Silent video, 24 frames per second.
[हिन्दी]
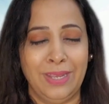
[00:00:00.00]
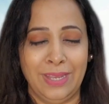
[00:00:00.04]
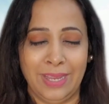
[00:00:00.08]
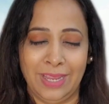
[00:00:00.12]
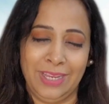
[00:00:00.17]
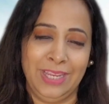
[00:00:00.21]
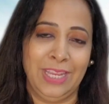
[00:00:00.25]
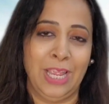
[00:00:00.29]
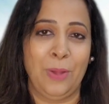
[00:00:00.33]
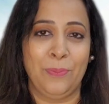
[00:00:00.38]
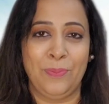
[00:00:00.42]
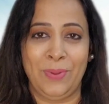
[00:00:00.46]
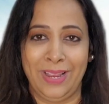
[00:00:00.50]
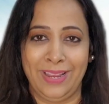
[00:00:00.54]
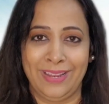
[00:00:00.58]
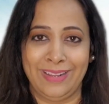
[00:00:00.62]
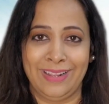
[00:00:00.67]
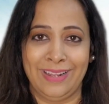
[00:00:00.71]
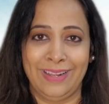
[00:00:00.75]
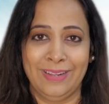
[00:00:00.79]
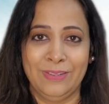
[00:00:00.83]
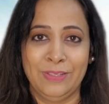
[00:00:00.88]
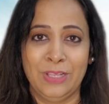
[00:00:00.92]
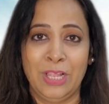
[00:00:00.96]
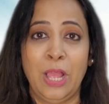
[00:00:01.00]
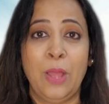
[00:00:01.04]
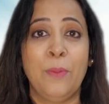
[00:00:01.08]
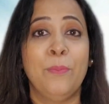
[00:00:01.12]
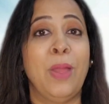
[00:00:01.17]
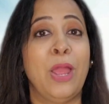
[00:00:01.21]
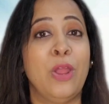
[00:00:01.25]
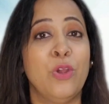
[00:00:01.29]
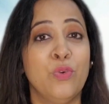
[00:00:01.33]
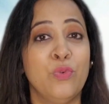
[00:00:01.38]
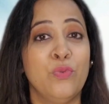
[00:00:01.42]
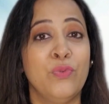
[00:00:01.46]
नहीं आ पाएगा
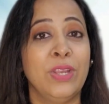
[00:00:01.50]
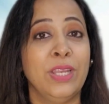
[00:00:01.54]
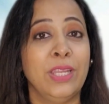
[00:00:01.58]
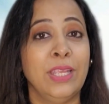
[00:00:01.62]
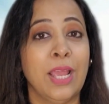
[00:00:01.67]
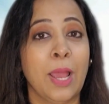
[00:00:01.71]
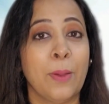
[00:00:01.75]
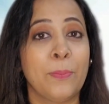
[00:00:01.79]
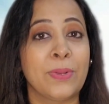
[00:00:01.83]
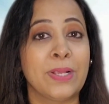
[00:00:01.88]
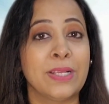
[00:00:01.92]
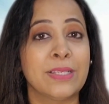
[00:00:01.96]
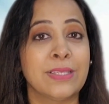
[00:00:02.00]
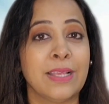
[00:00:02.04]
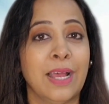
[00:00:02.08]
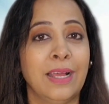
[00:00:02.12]
मैं हूं विनी आपके